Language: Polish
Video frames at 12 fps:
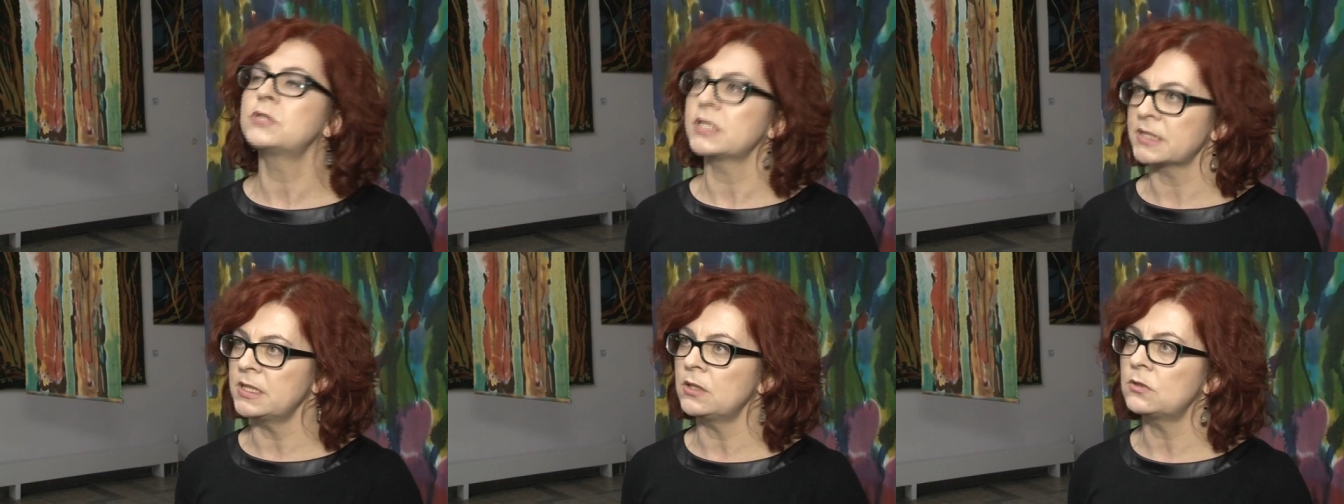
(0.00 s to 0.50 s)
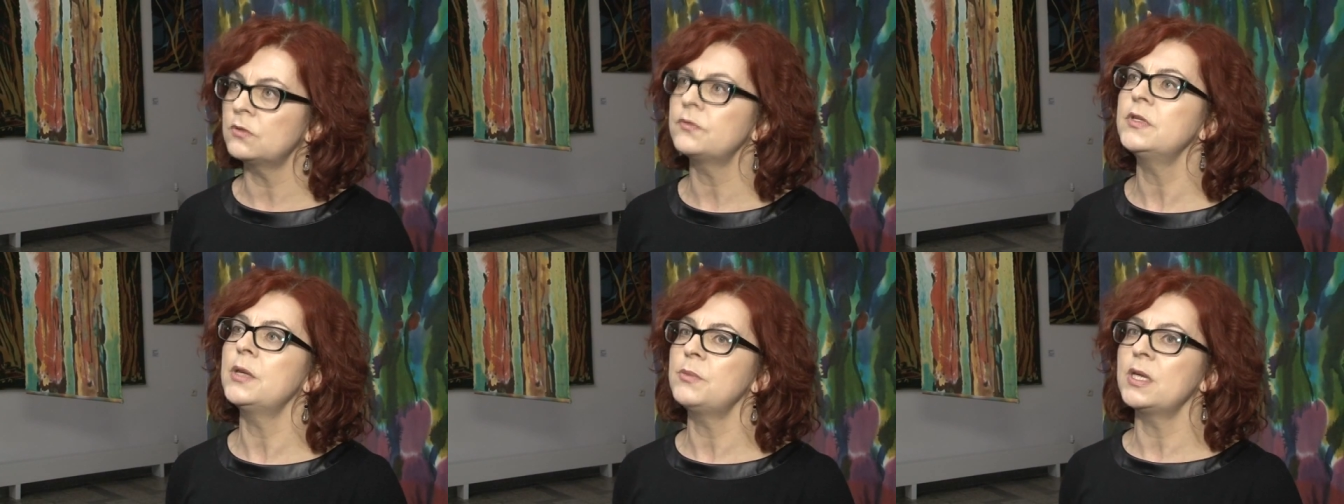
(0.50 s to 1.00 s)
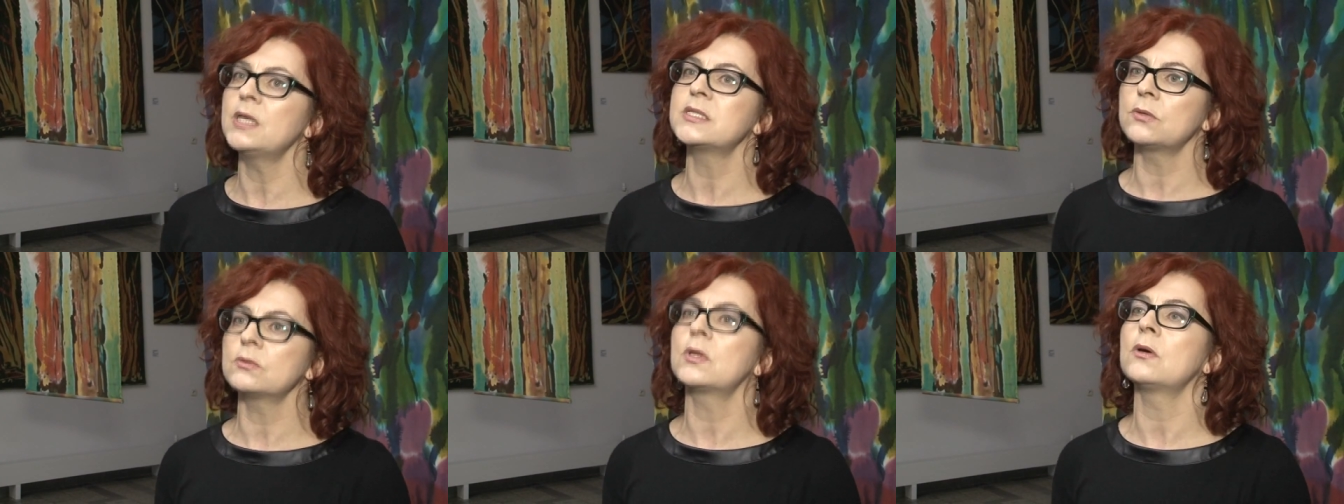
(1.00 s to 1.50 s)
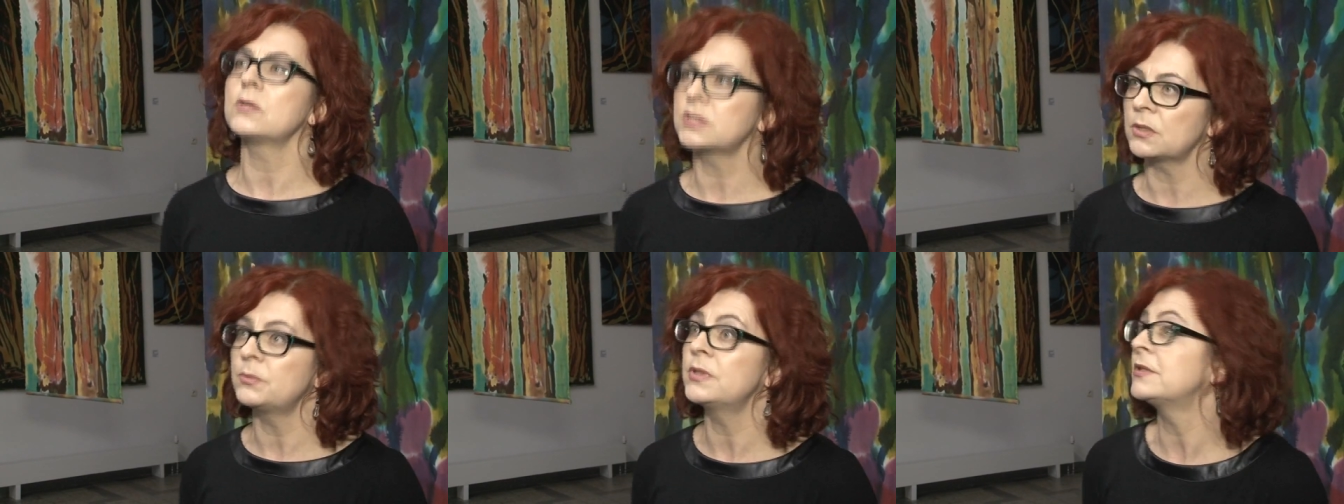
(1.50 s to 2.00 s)
uczestników, niemniej są to
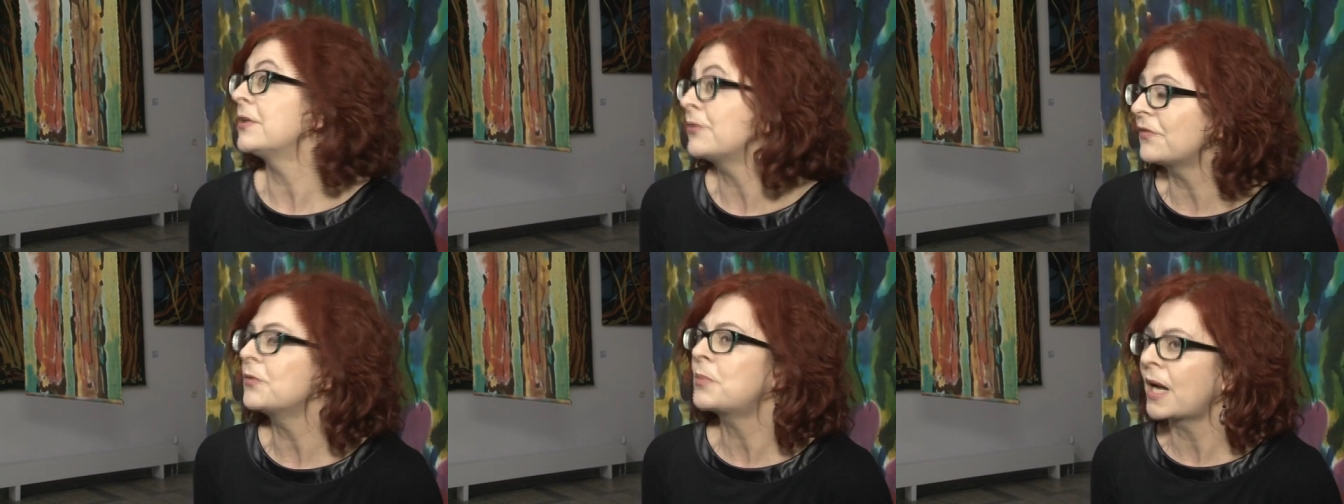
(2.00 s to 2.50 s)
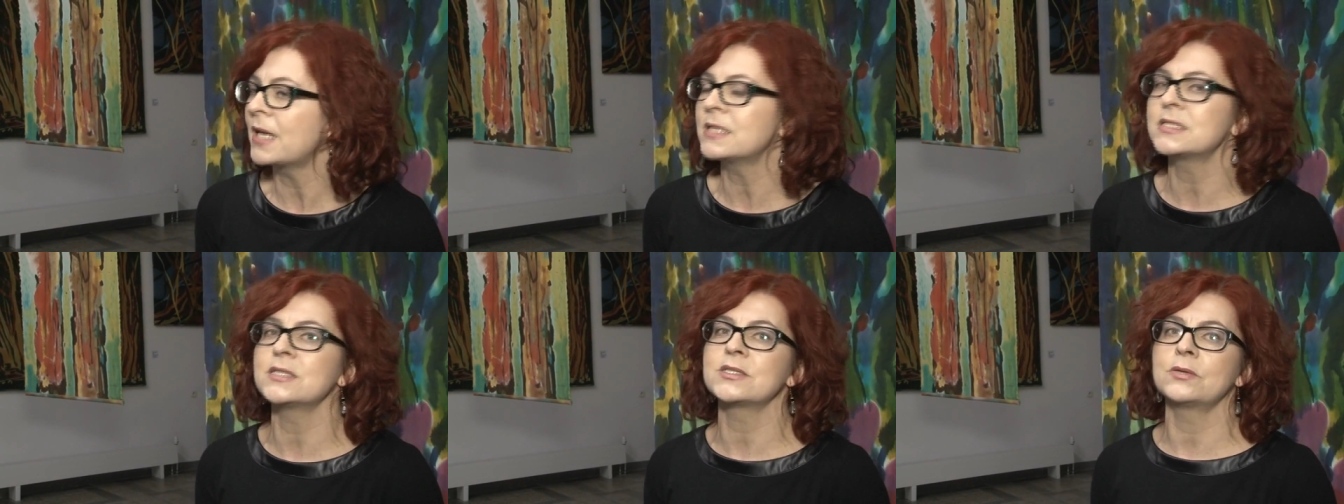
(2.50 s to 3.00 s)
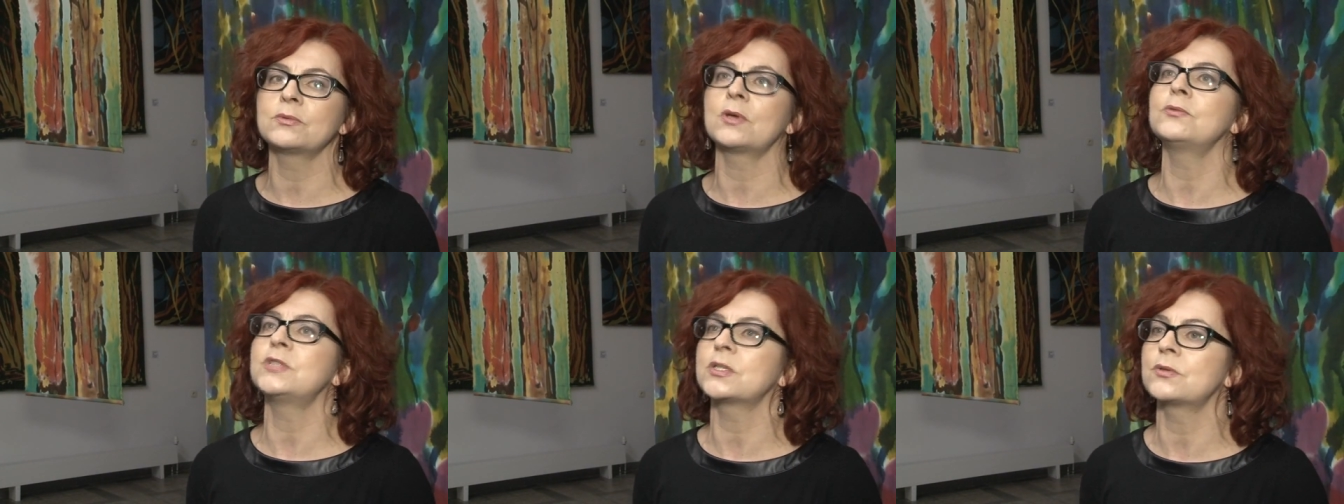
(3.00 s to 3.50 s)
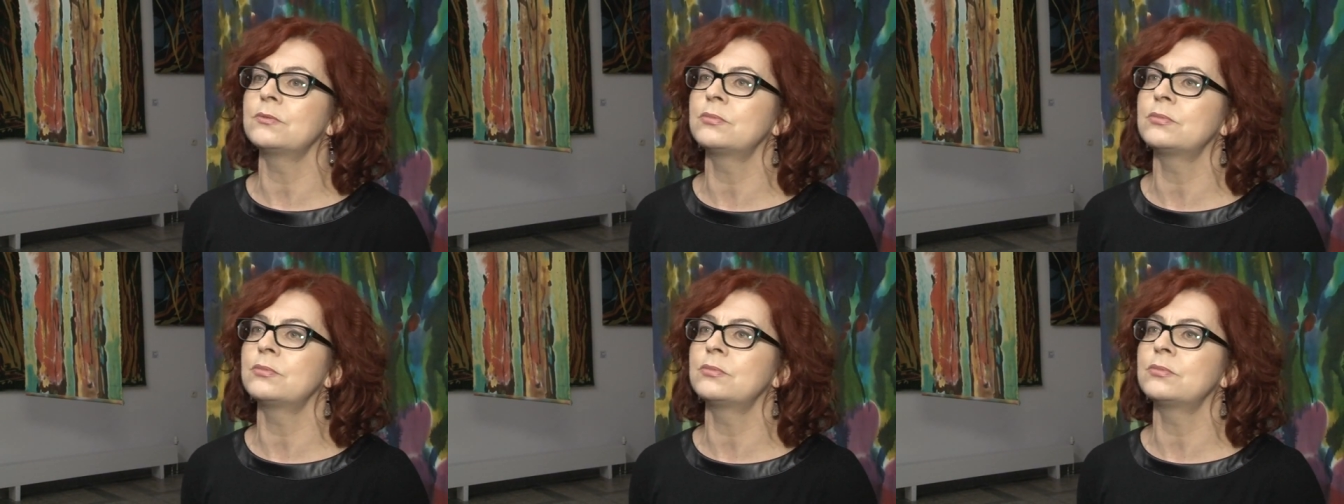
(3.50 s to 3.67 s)
osoby, są to wybrańcy, są to ludzie